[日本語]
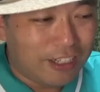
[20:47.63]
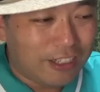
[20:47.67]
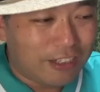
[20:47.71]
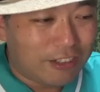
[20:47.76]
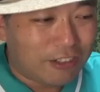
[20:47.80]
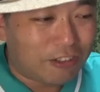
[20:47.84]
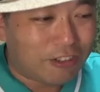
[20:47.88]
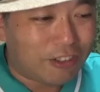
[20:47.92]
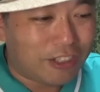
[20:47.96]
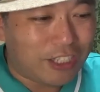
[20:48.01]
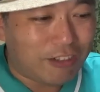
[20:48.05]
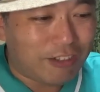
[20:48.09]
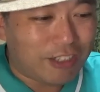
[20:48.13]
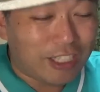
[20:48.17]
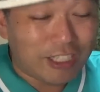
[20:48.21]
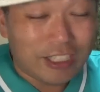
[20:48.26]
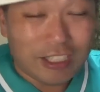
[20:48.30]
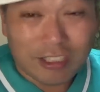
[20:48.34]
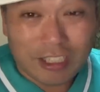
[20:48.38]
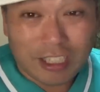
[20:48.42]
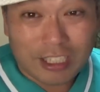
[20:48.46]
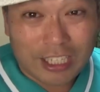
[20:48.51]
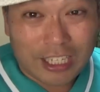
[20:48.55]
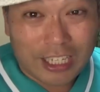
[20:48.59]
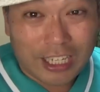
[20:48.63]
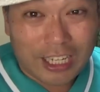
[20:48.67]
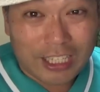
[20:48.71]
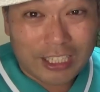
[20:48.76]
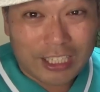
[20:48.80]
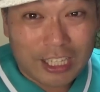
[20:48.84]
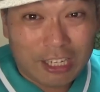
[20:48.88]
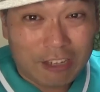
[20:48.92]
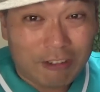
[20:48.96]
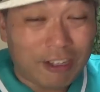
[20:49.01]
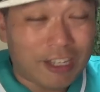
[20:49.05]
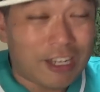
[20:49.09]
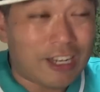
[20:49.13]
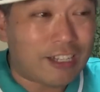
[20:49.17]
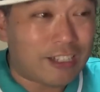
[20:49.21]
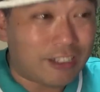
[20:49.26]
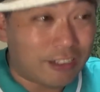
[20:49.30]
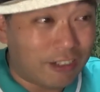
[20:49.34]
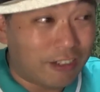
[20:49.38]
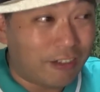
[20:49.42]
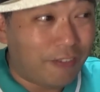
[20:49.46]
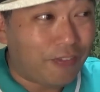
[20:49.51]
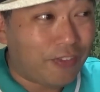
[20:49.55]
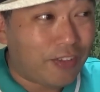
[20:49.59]
そこで私たちは戦っているわけです
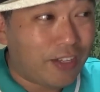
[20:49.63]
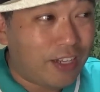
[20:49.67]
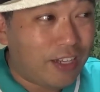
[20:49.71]
よ。